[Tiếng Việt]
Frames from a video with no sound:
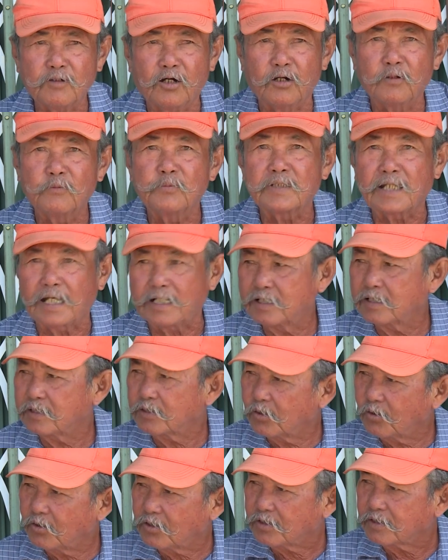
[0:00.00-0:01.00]
hồ mình chạy đường
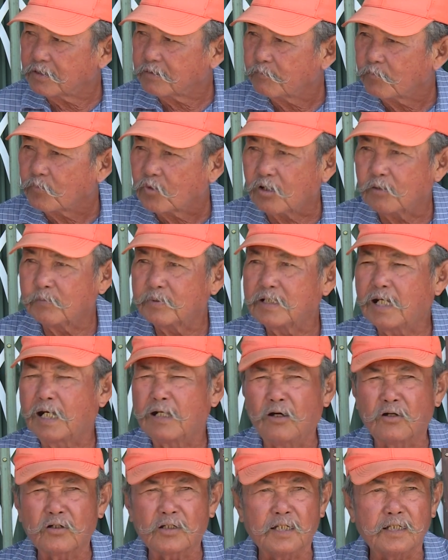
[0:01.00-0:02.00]
cốt còn bây giờ
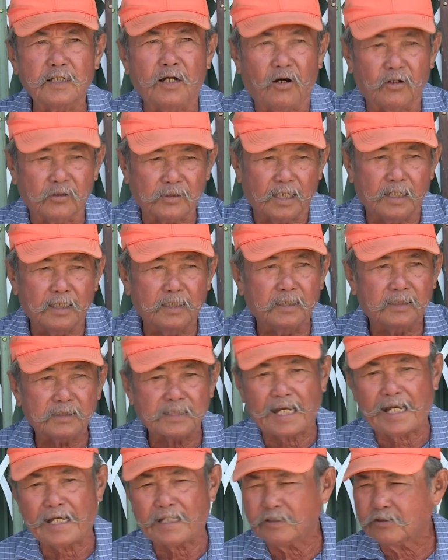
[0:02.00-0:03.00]
đôi khi ngồi từ
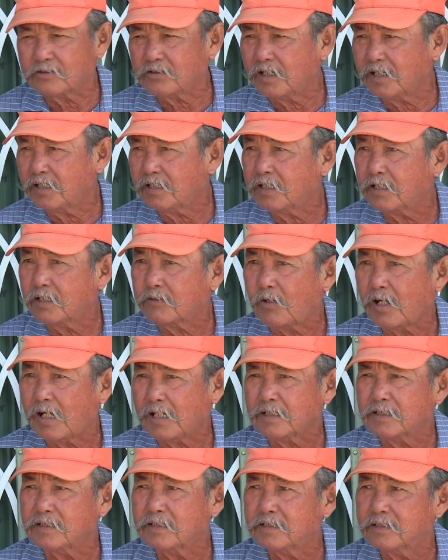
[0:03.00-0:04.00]
sáng tới ờ,
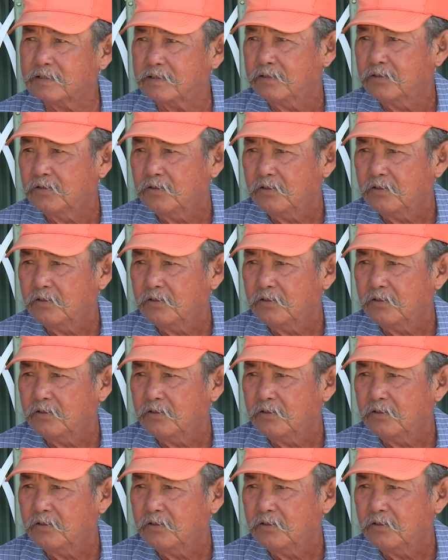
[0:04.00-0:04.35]
khoảng uh,